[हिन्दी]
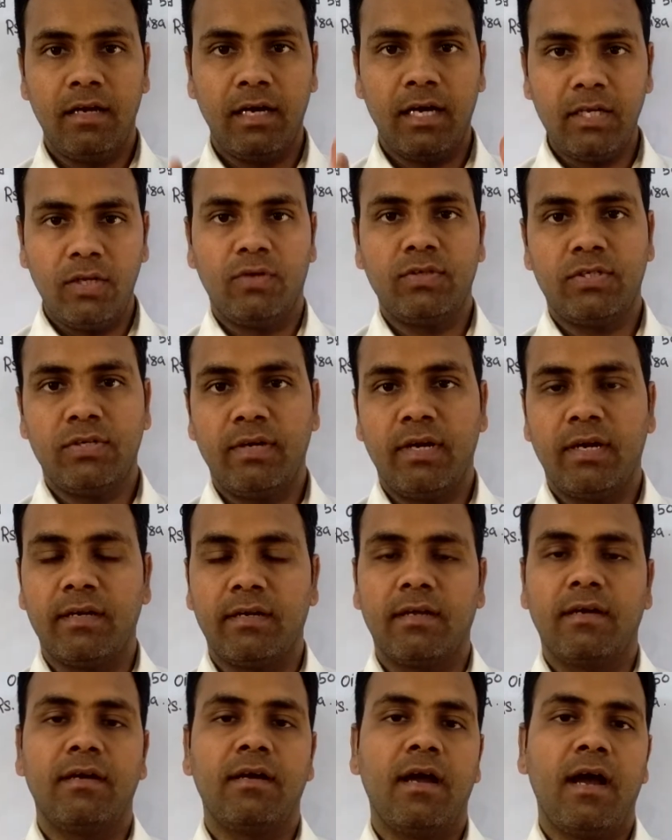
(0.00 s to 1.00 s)
हेलो
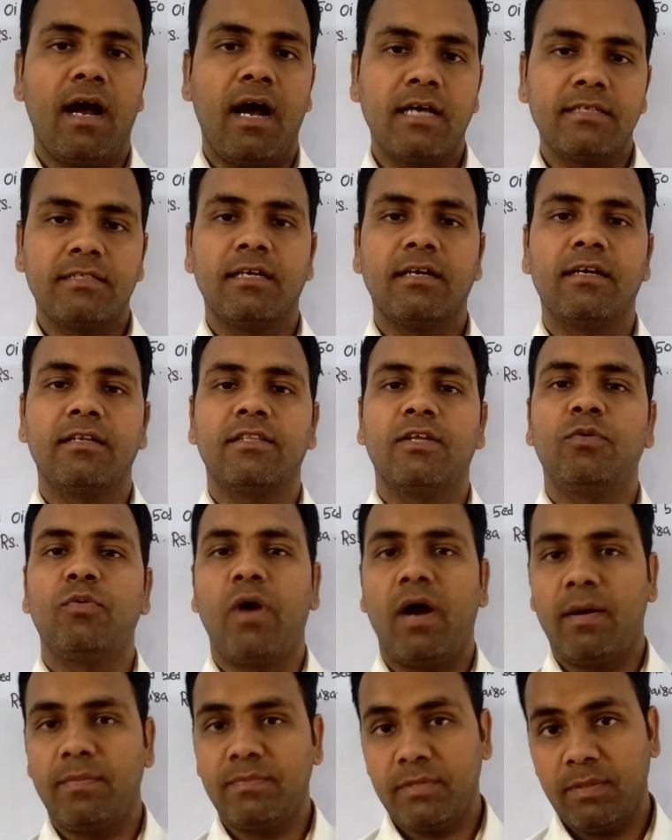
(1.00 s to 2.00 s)
स्टूडेंट आशा करता
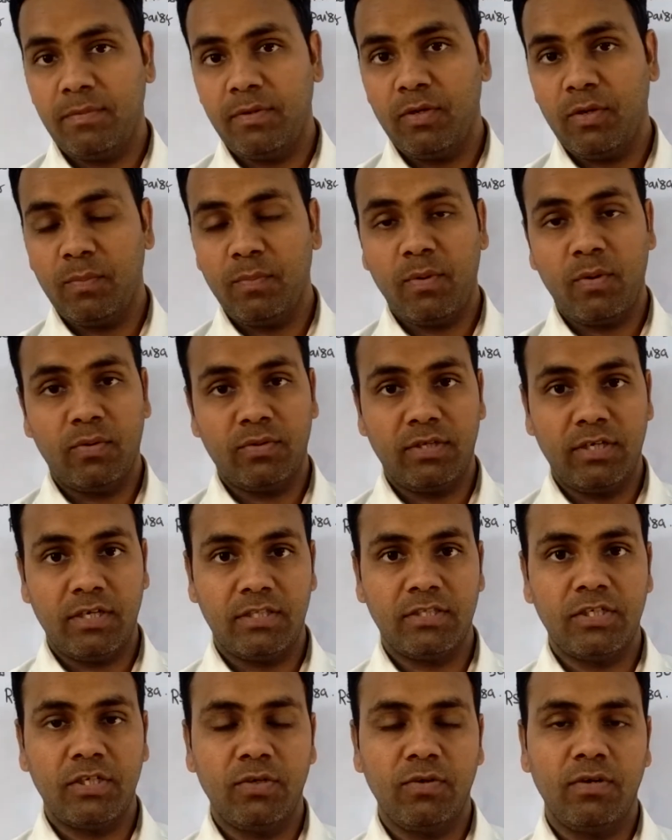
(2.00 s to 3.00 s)
हूँ आप सभी लोग बहुत ही
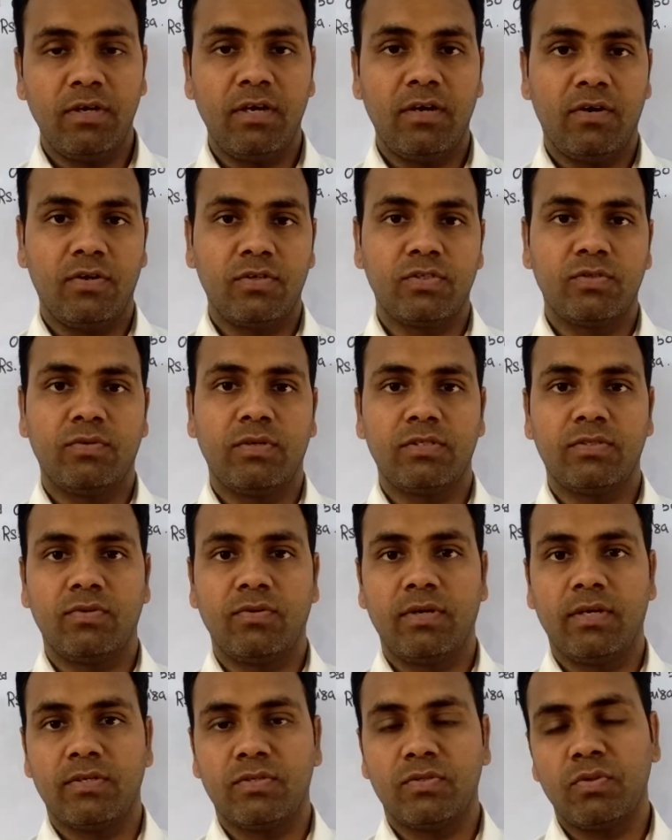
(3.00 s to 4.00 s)
अच्छे होंगे और स्वस्थ
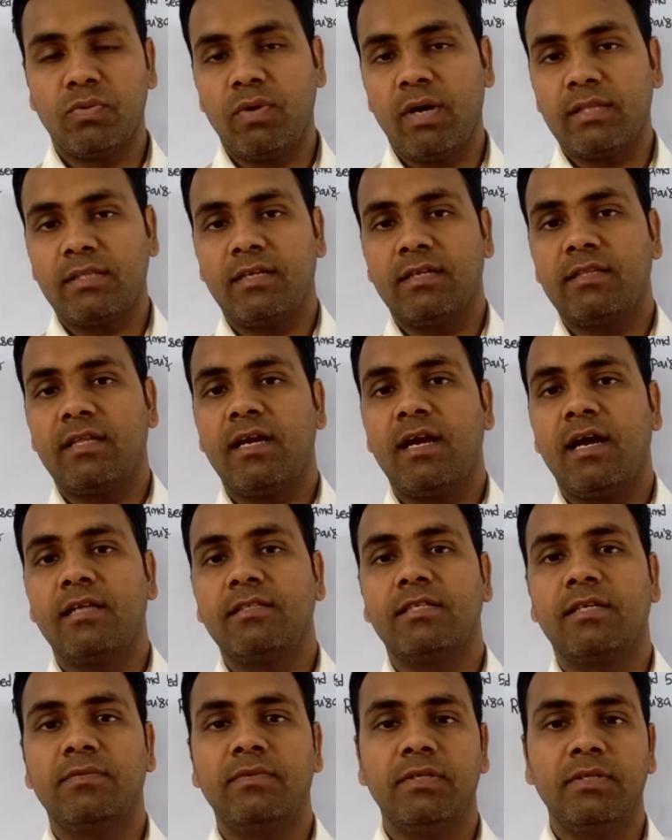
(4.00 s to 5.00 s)
होंगे शुरुआत करते हैं
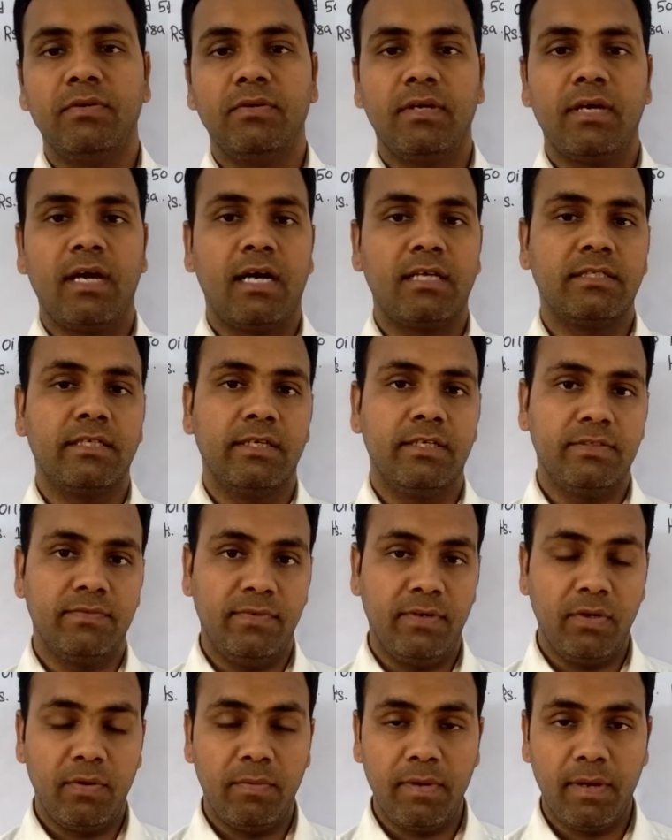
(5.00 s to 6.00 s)
आज की वीडियो की आज की इस
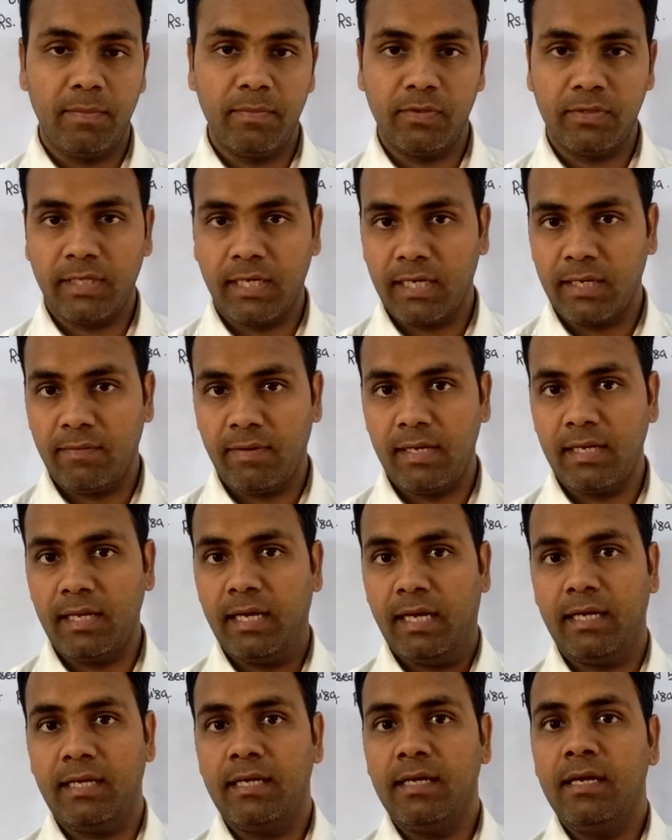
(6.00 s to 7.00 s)
वीडियो में हम लोग देखने वाले
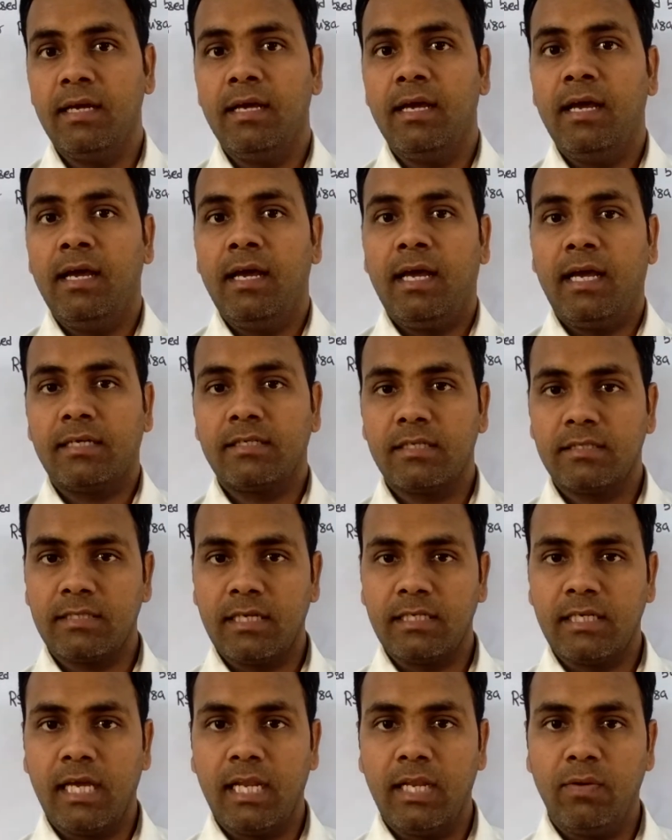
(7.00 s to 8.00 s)
हैं
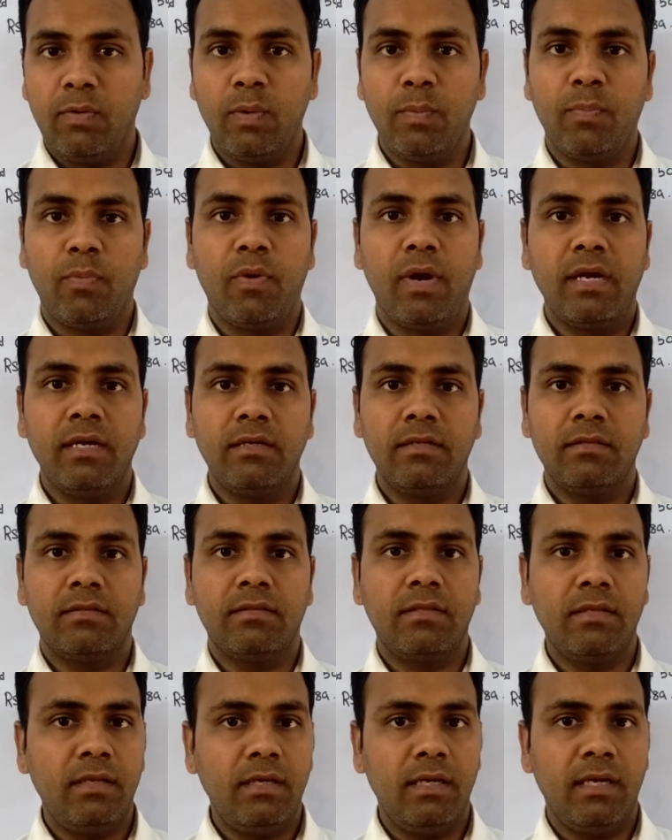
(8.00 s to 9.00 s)
एक्सरसाइज
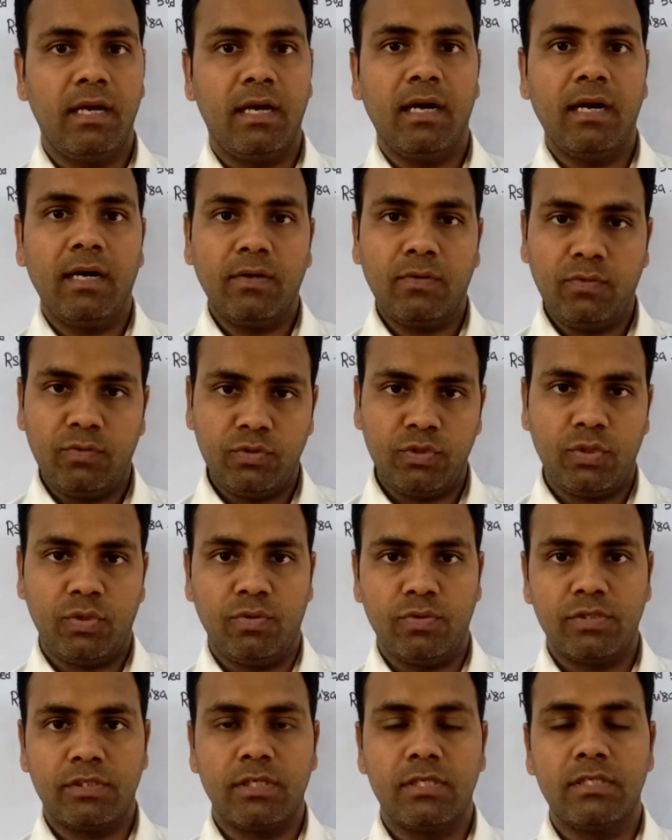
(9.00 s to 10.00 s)
11.3 का कुछ
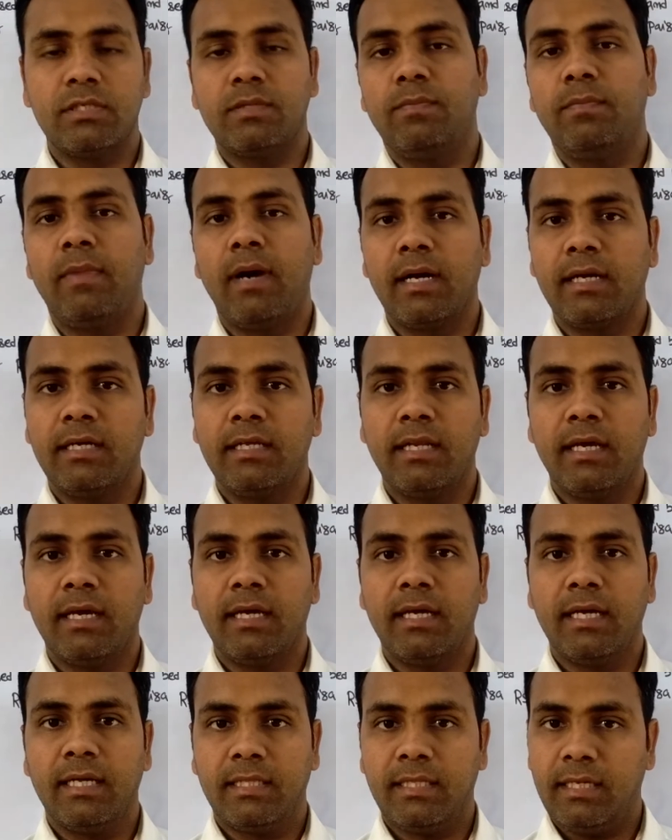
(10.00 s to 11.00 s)
क्वेश्चंस बाकी
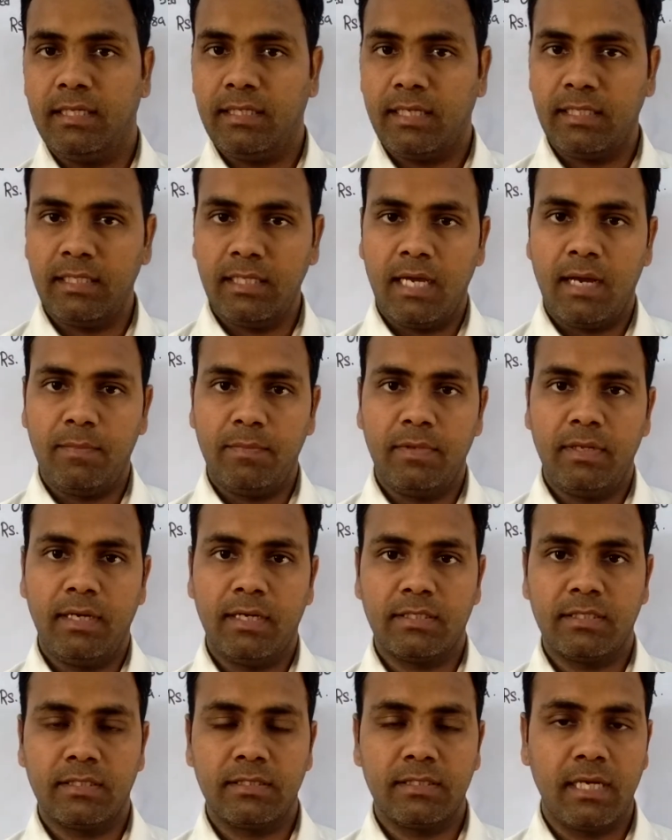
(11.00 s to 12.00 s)
रह गए थे यदि आपने
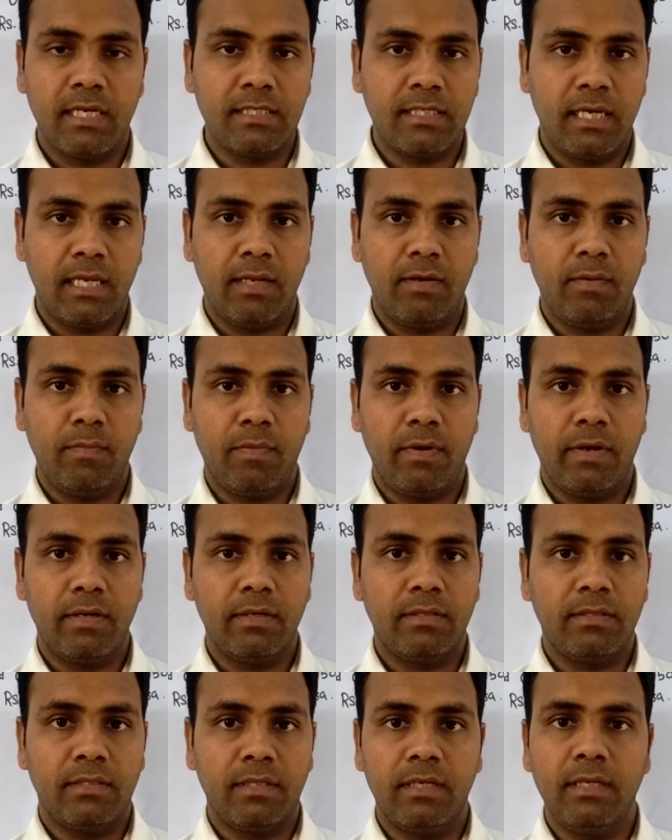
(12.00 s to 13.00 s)
एक्सरसाइज
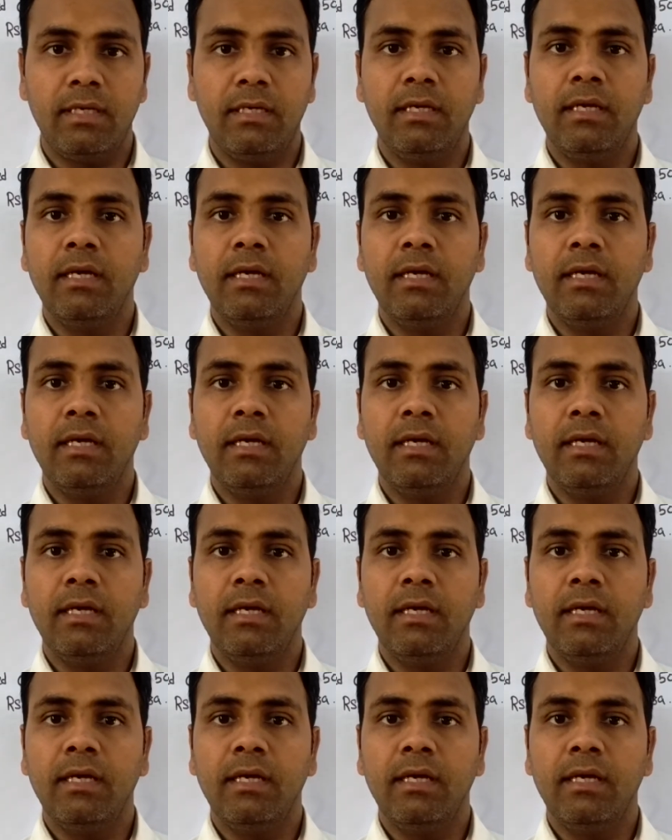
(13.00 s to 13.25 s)
11.3